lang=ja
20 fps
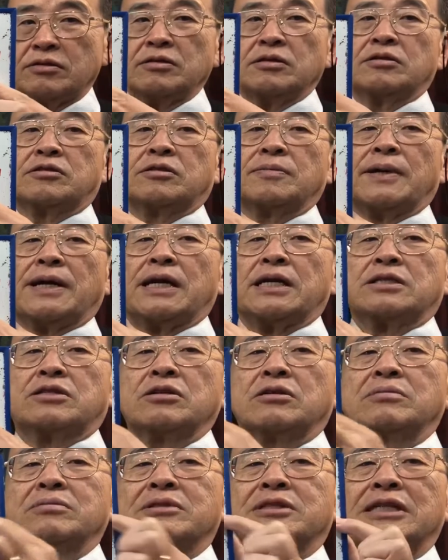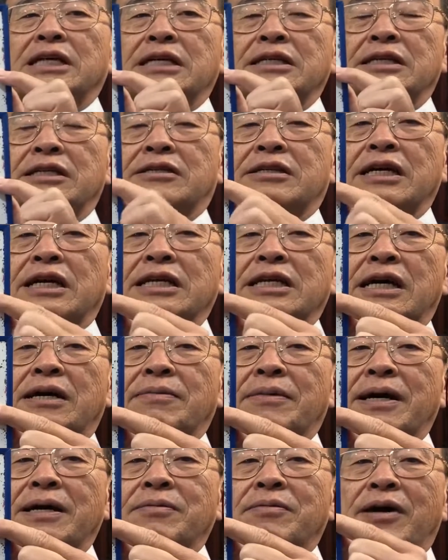素晴らしいお仏壇ですから、名
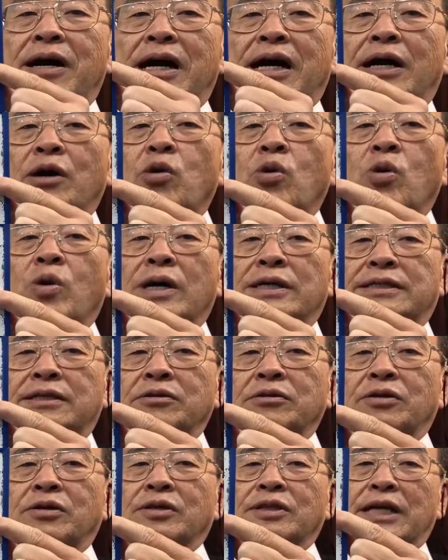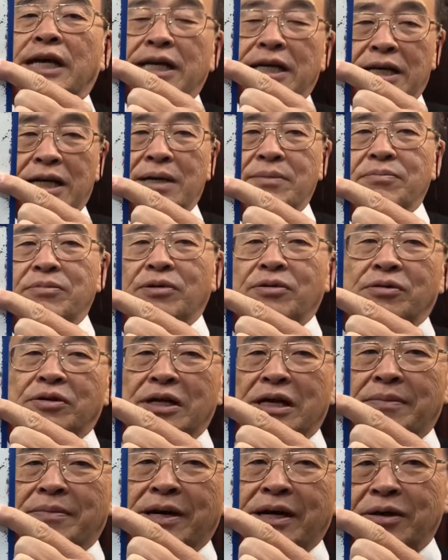前も、大汗の大官房の
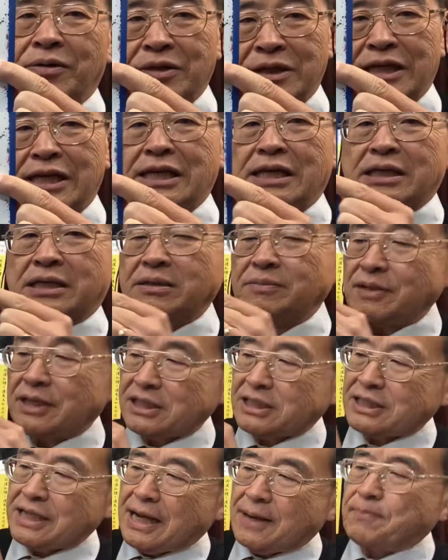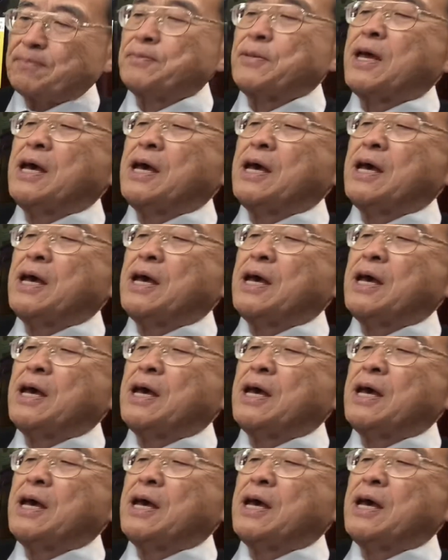名前をいただきました。